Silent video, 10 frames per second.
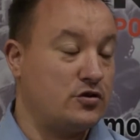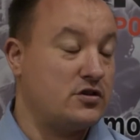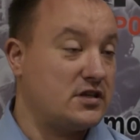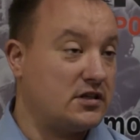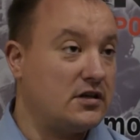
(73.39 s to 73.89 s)
No
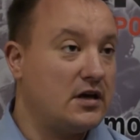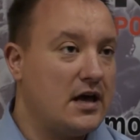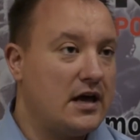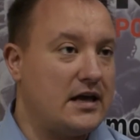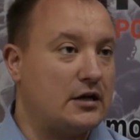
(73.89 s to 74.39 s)
niestety
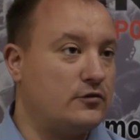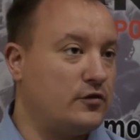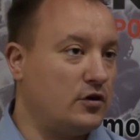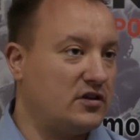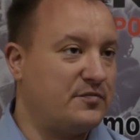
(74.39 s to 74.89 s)
jak to
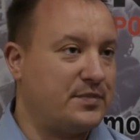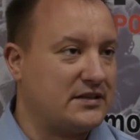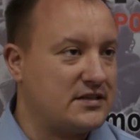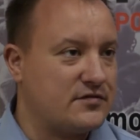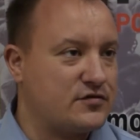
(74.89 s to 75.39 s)
wygląda w
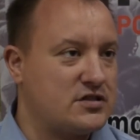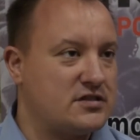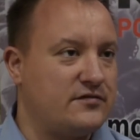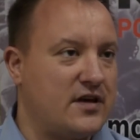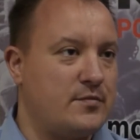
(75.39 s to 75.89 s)
praktyce
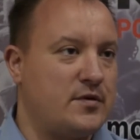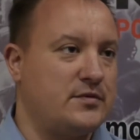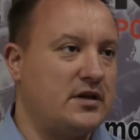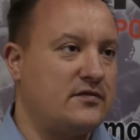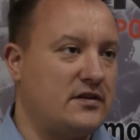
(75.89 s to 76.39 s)
wszyscy wiemy
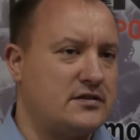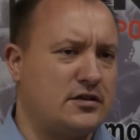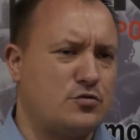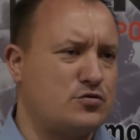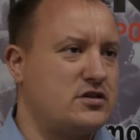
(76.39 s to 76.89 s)
mniej więcej.
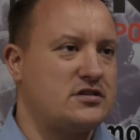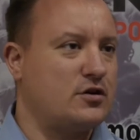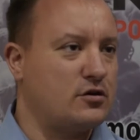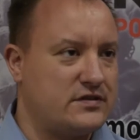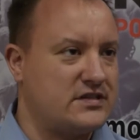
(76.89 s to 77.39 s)
To już nie jest
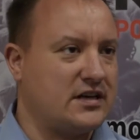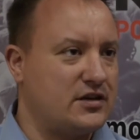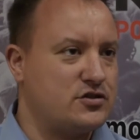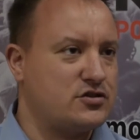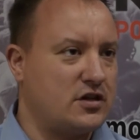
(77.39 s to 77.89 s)
tylko
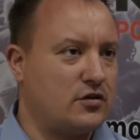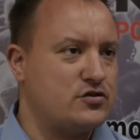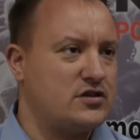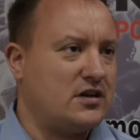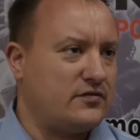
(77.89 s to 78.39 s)
kwestia na
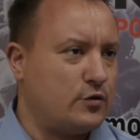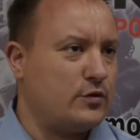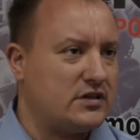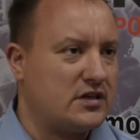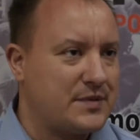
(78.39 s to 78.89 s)
Koźle, ale wielu
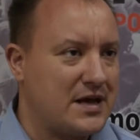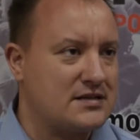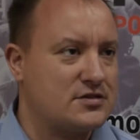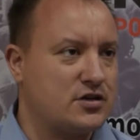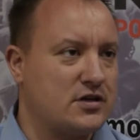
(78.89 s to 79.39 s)
innych
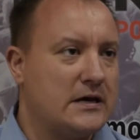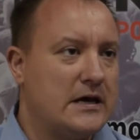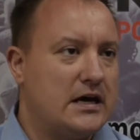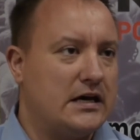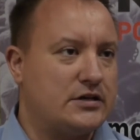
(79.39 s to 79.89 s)
miast, że
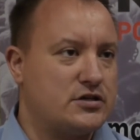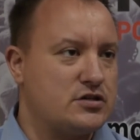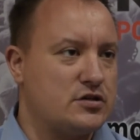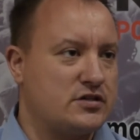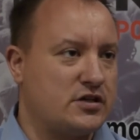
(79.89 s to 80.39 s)
e,
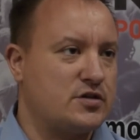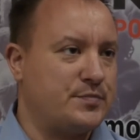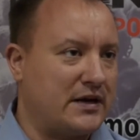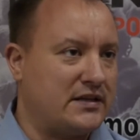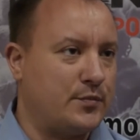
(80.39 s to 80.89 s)
często jest tak, że
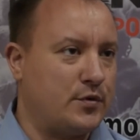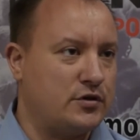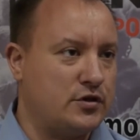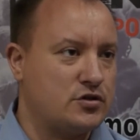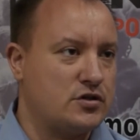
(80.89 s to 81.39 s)
partie
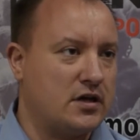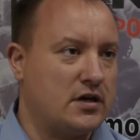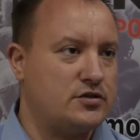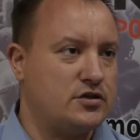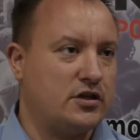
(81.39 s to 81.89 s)

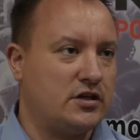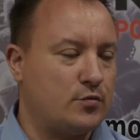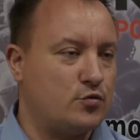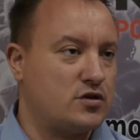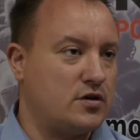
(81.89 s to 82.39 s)
polityczne dzięki
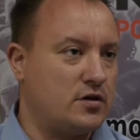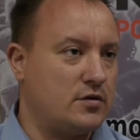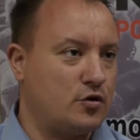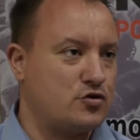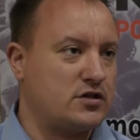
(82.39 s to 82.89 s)
temu, że
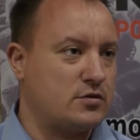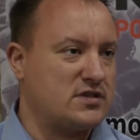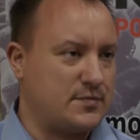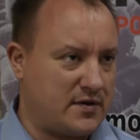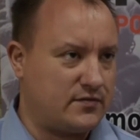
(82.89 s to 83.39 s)
korzystają z
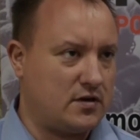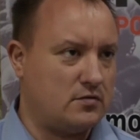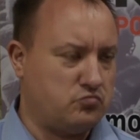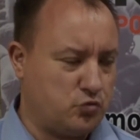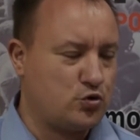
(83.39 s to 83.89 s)
naprawdę
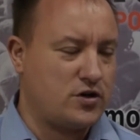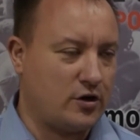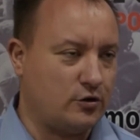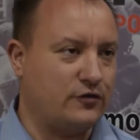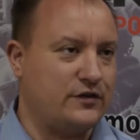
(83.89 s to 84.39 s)

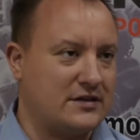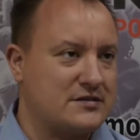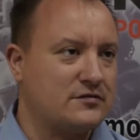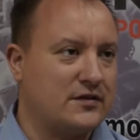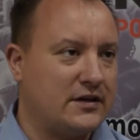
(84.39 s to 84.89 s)
dużego
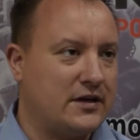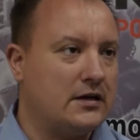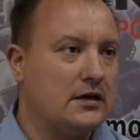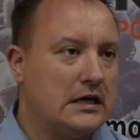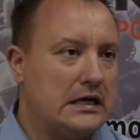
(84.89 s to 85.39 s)
dofinansowania,
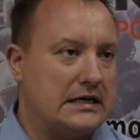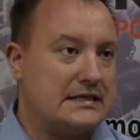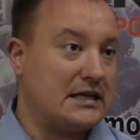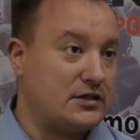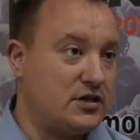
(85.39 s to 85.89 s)
e,
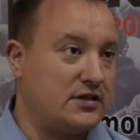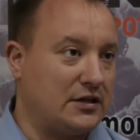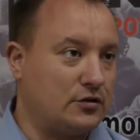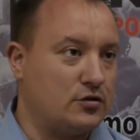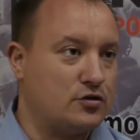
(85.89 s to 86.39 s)
stać je na
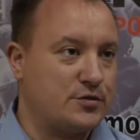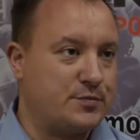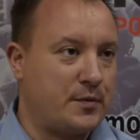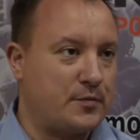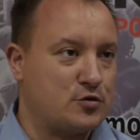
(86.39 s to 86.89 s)
to,
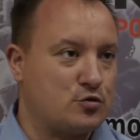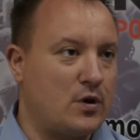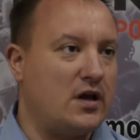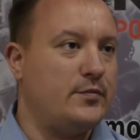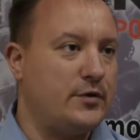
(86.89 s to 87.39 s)
żeby po prostu
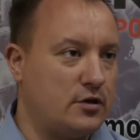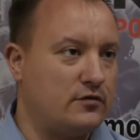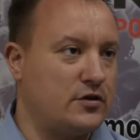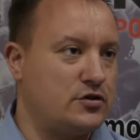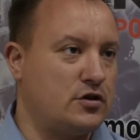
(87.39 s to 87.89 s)

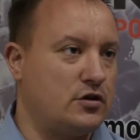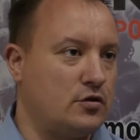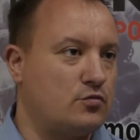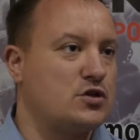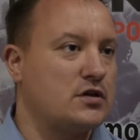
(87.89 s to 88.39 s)
eliminować e,
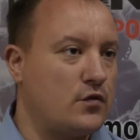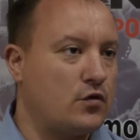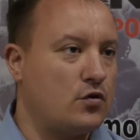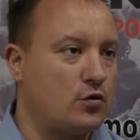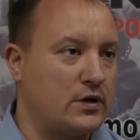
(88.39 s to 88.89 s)
tą zdrową
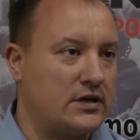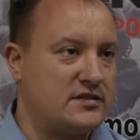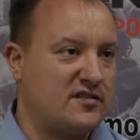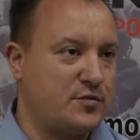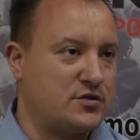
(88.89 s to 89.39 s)

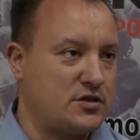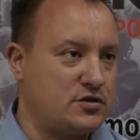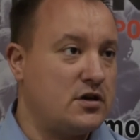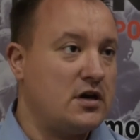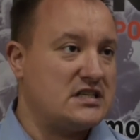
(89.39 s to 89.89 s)
konkurencję w
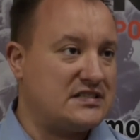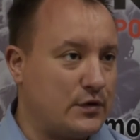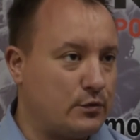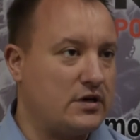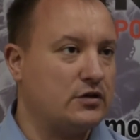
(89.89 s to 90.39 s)
postaci
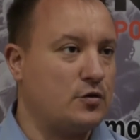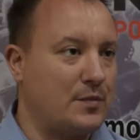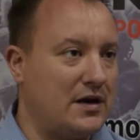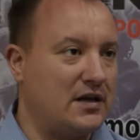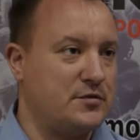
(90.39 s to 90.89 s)
zwykłych,
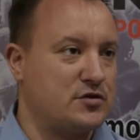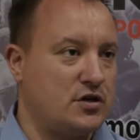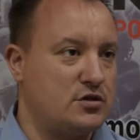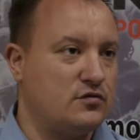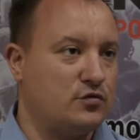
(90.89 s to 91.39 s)
normalnych
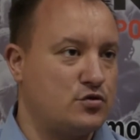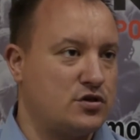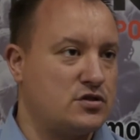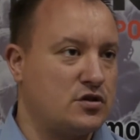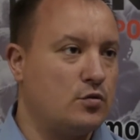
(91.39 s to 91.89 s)
mieszkańców, którzy
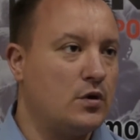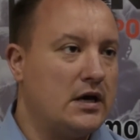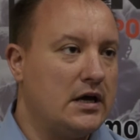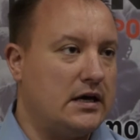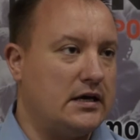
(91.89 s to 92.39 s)
chcą
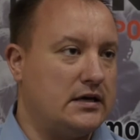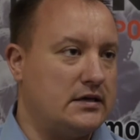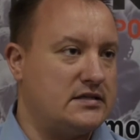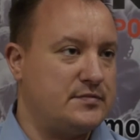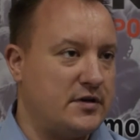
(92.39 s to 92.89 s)

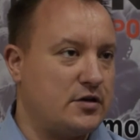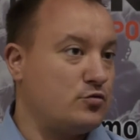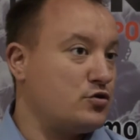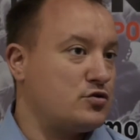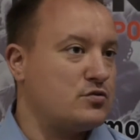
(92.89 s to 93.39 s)
e, zmienia,
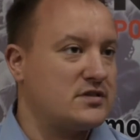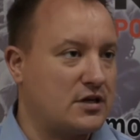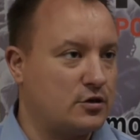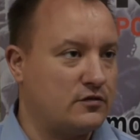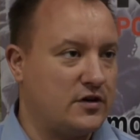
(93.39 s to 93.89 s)
którzy chcą
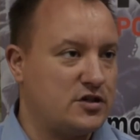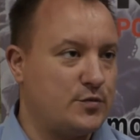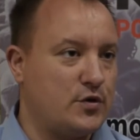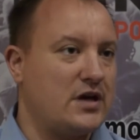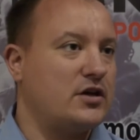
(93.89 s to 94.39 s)
startować, no
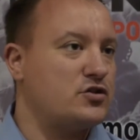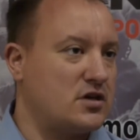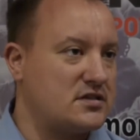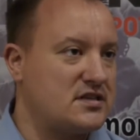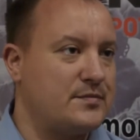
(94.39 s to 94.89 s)
bo jakie
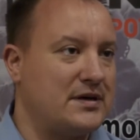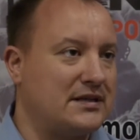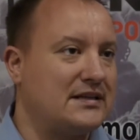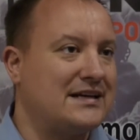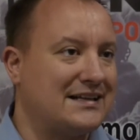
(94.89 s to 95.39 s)
szanse ma
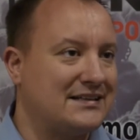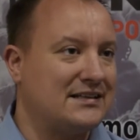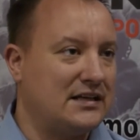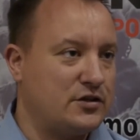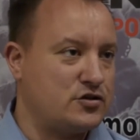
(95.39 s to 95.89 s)
dany
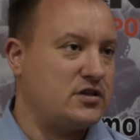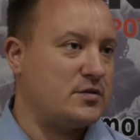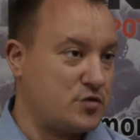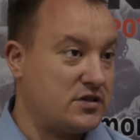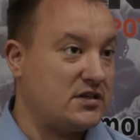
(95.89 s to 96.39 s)
kandydat, jeżeli na
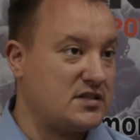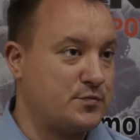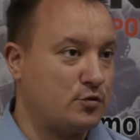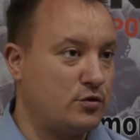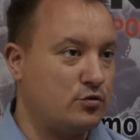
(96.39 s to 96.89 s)
przykład nie
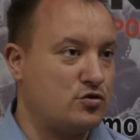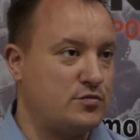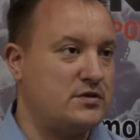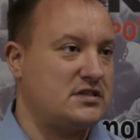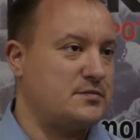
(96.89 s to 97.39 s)
dysponuje
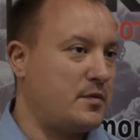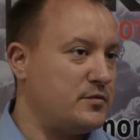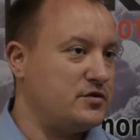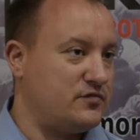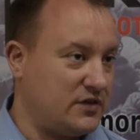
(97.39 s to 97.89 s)
dużymi
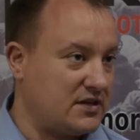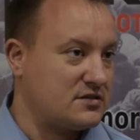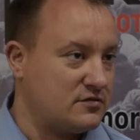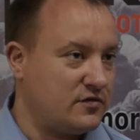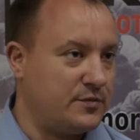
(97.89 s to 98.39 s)
zasobami
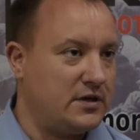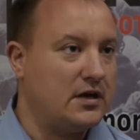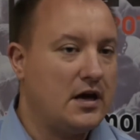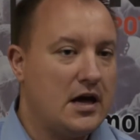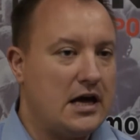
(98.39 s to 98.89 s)
finansowymi
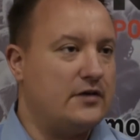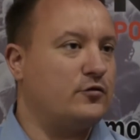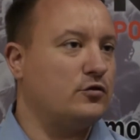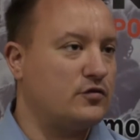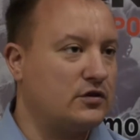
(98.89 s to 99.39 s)
e, w
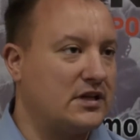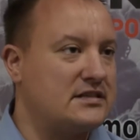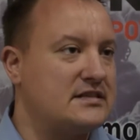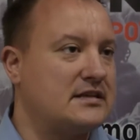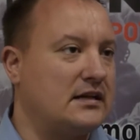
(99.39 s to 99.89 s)

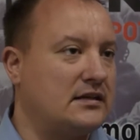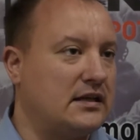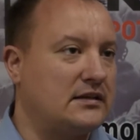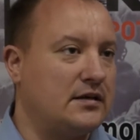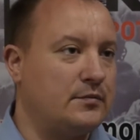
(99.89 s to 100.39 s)
konfrontacji z
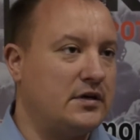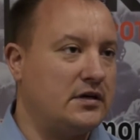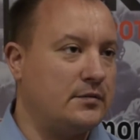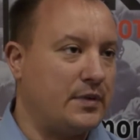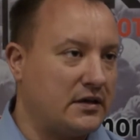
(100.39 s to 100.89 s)
kandydatem
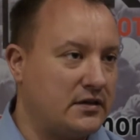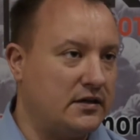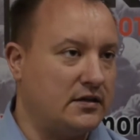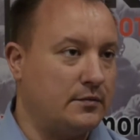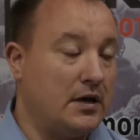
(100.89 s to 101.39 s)
e,
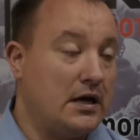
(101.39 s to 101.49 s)
partyjnym.